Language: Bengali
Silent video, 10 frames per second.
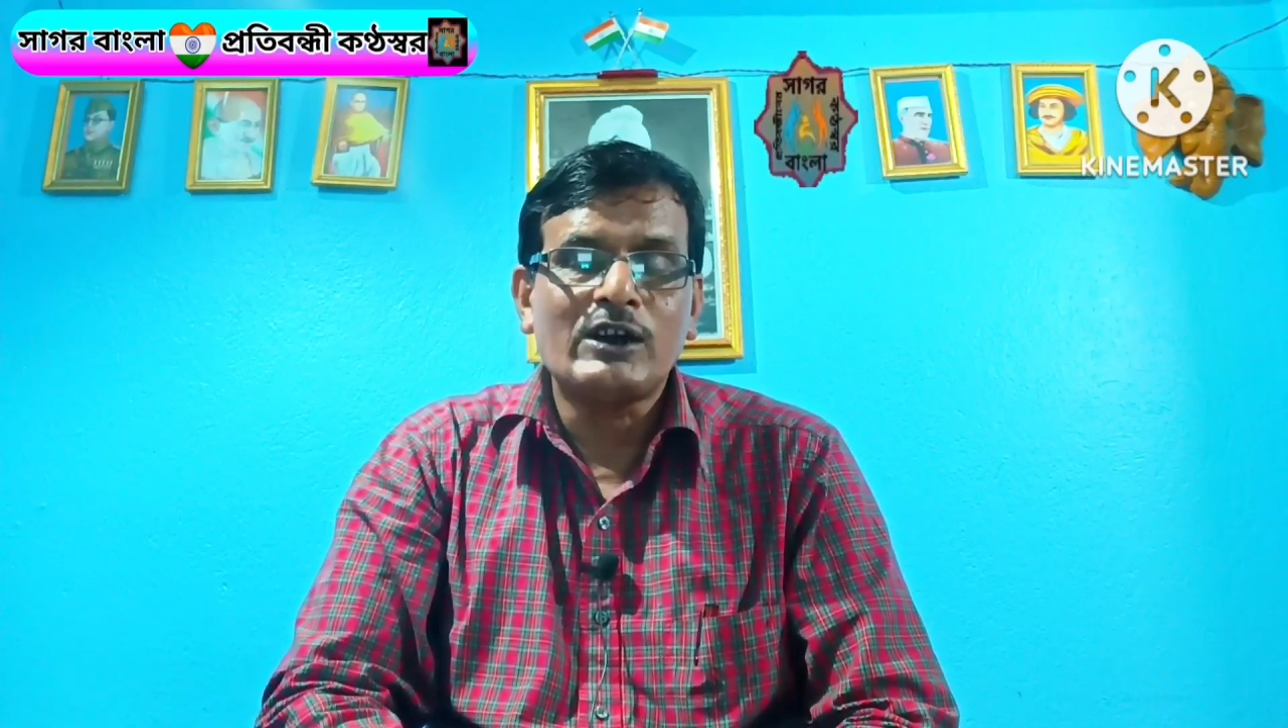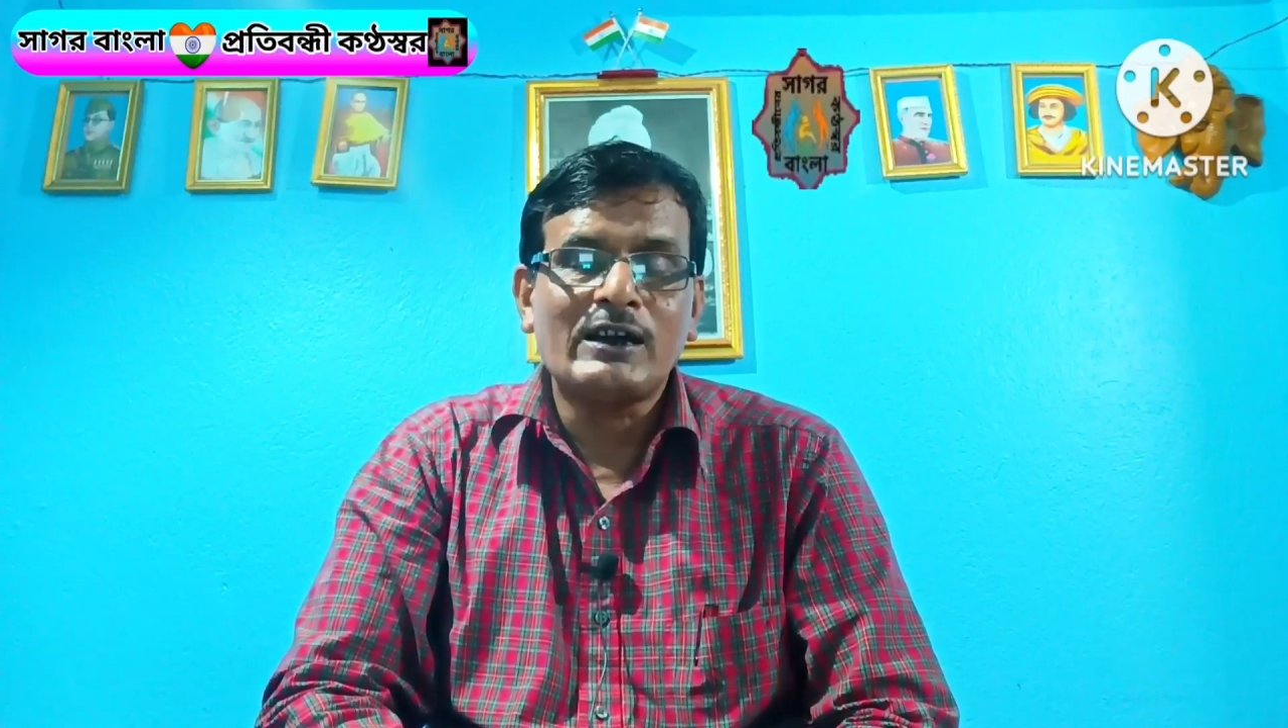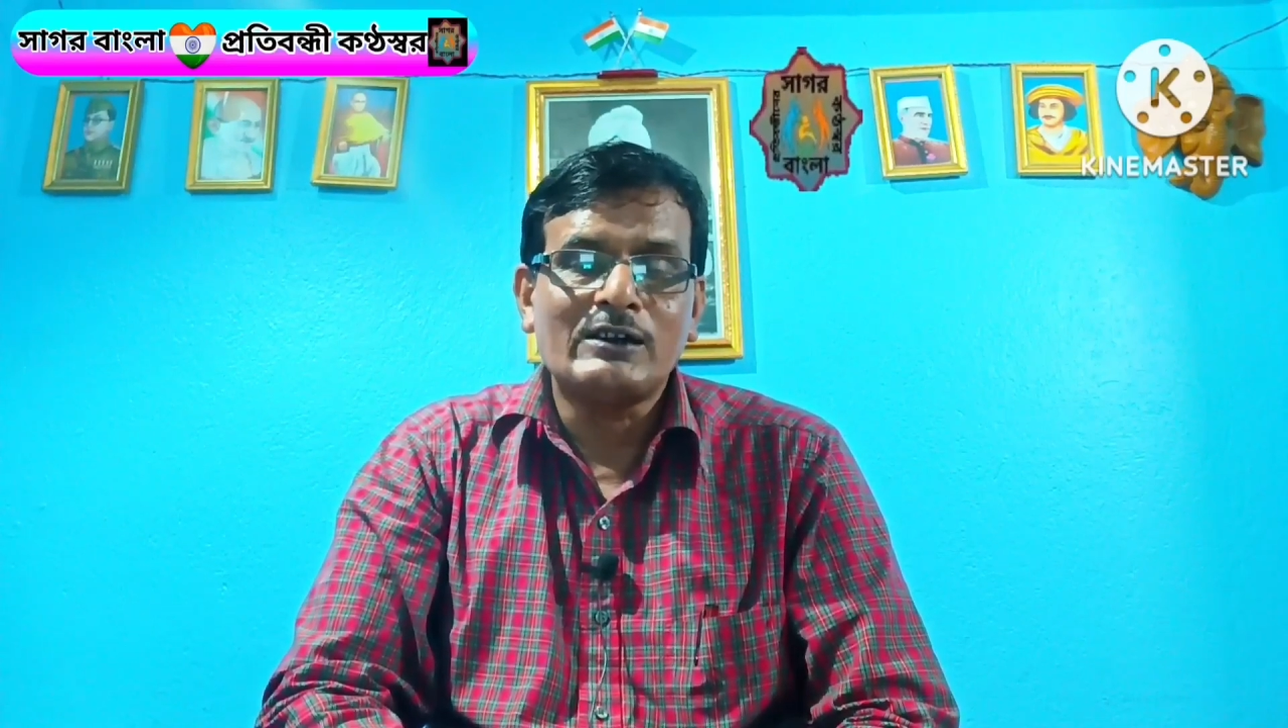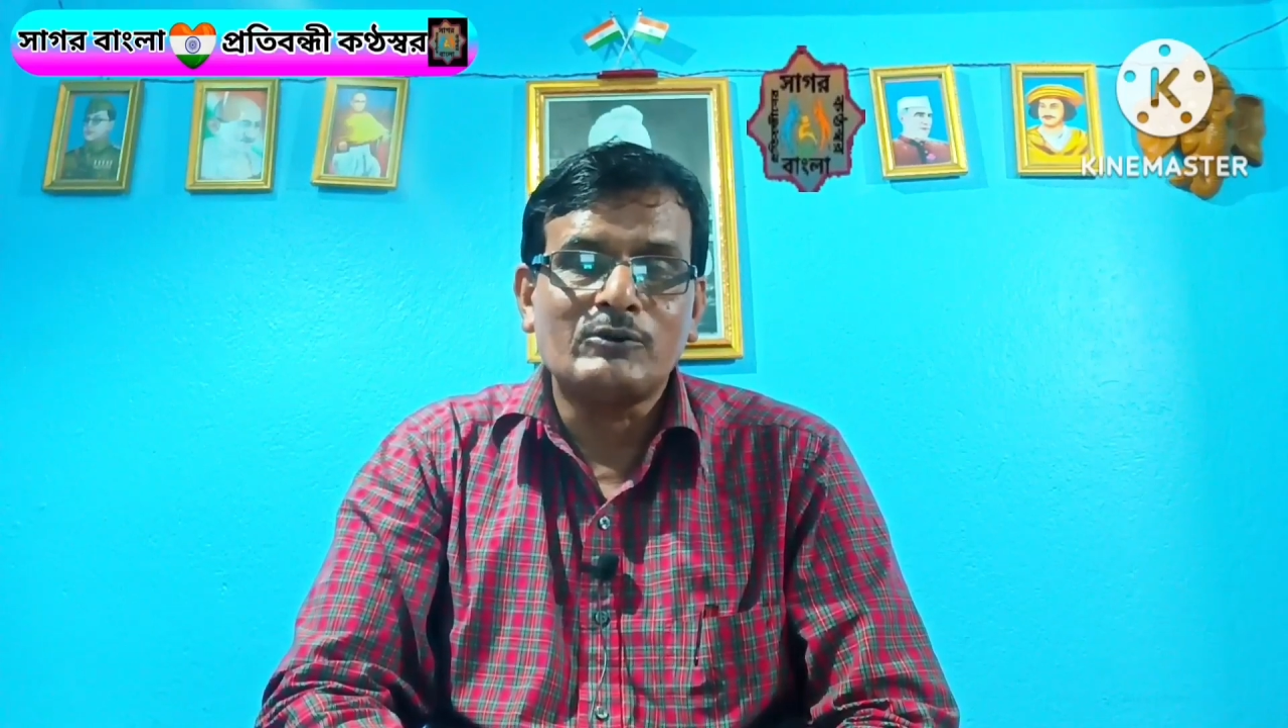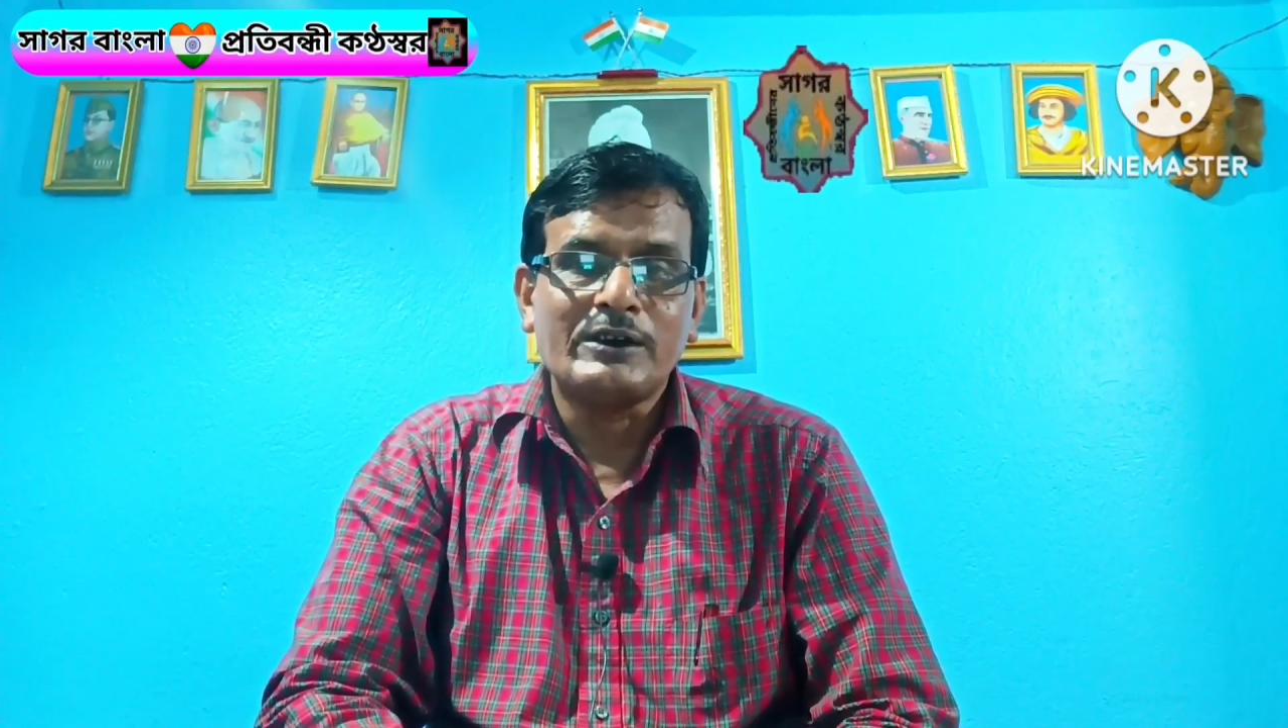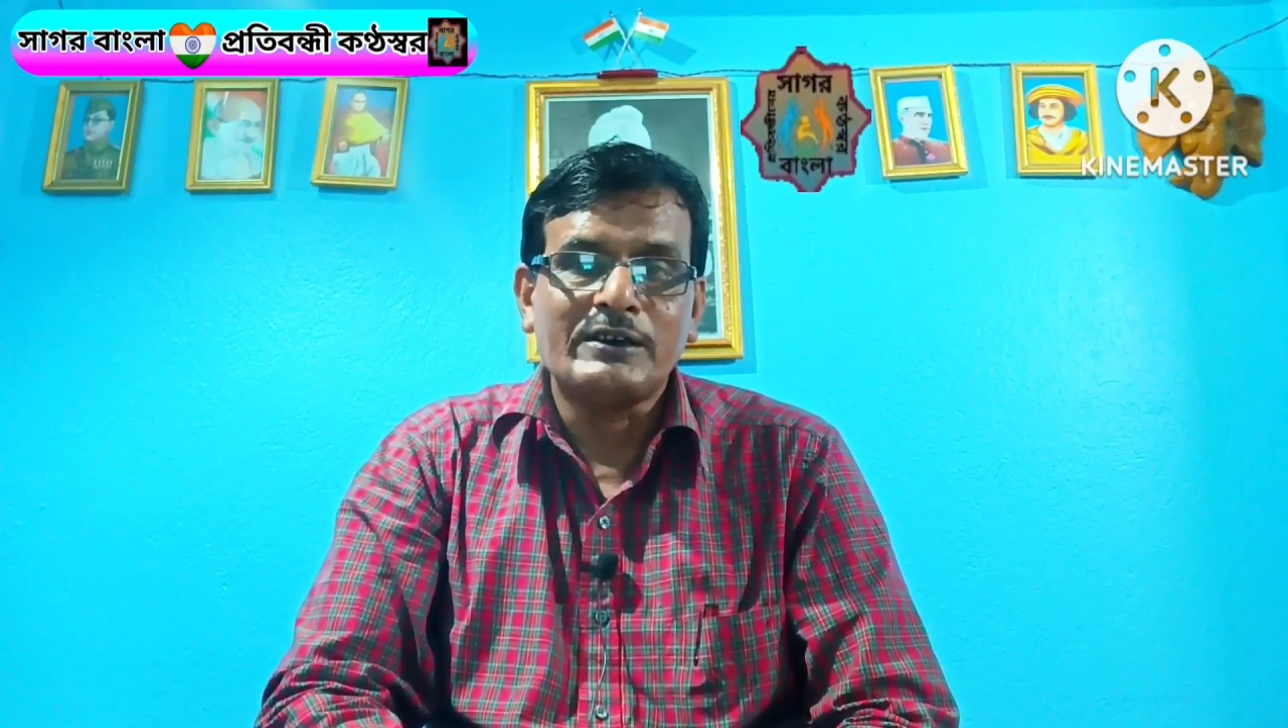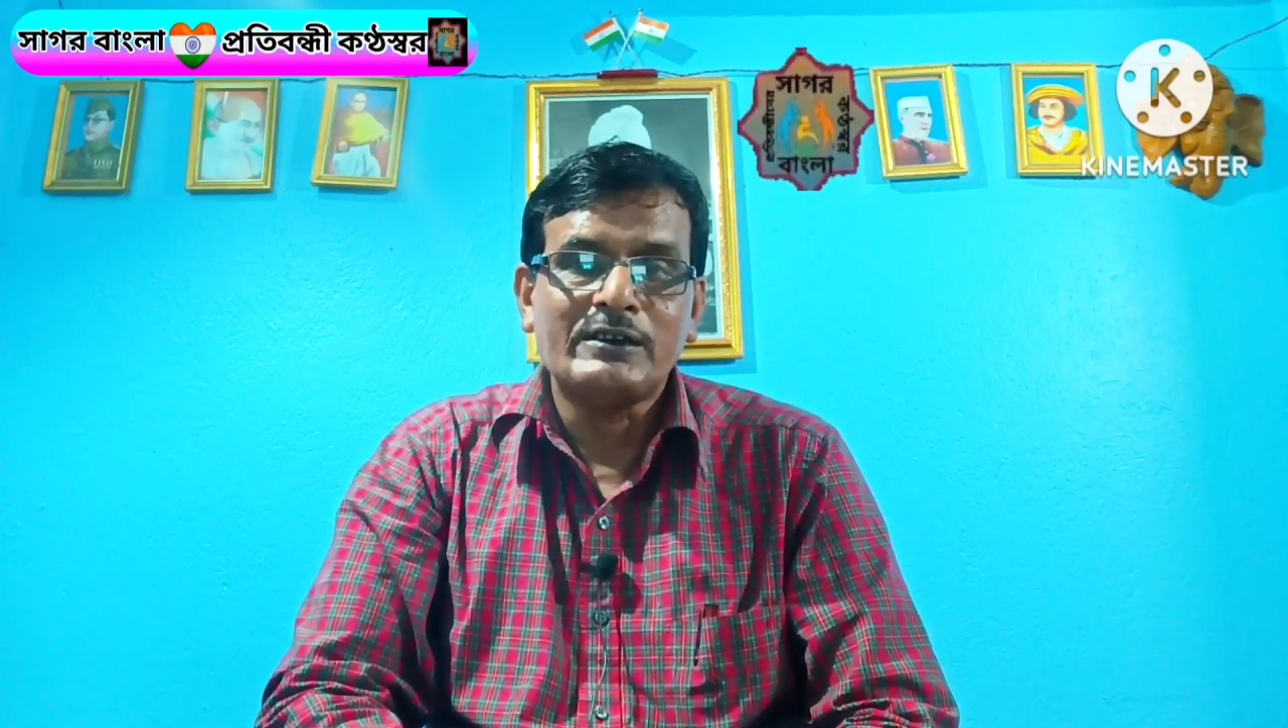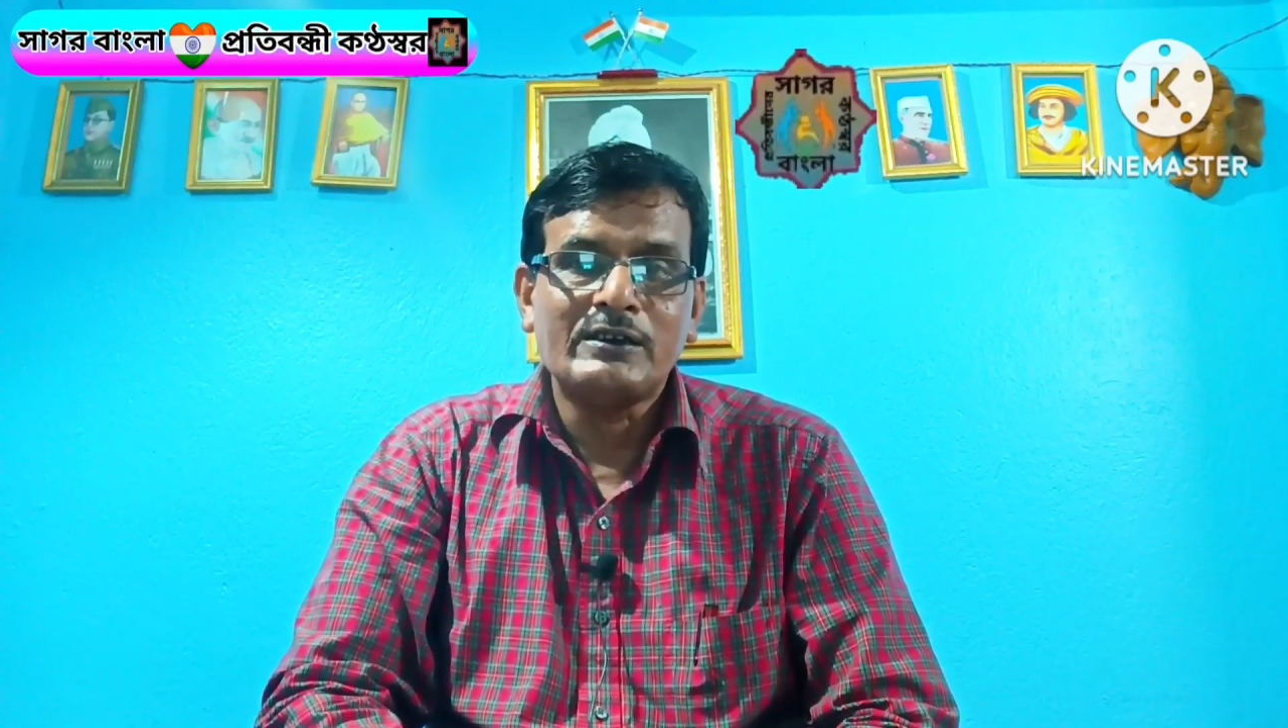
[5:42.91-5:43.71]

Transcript: টাকা করে